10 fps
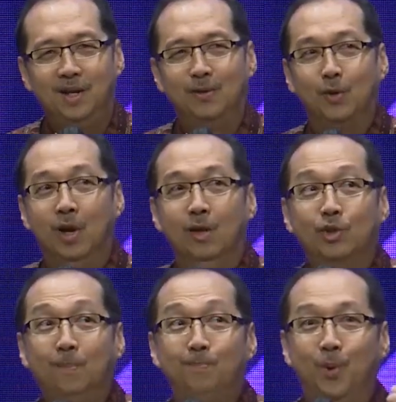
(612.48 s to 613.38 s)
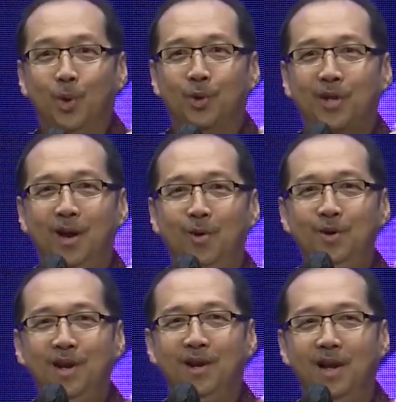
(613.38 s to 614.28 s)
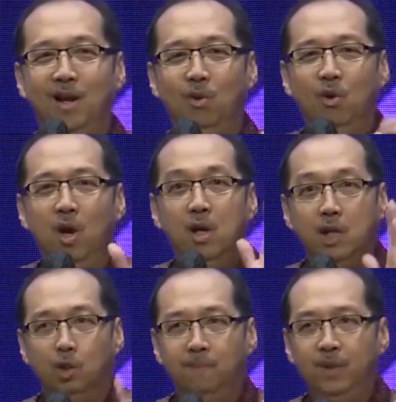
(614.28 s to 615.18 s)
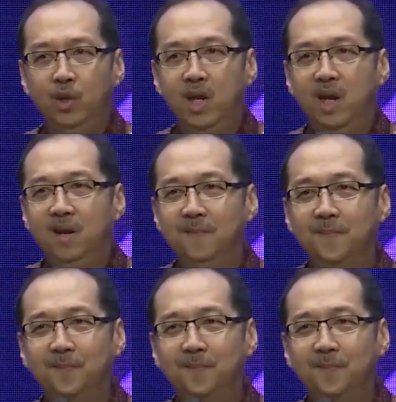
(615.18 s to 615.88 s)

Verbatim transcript: Yesus sepuluh tahun yang lalu. Itu penting.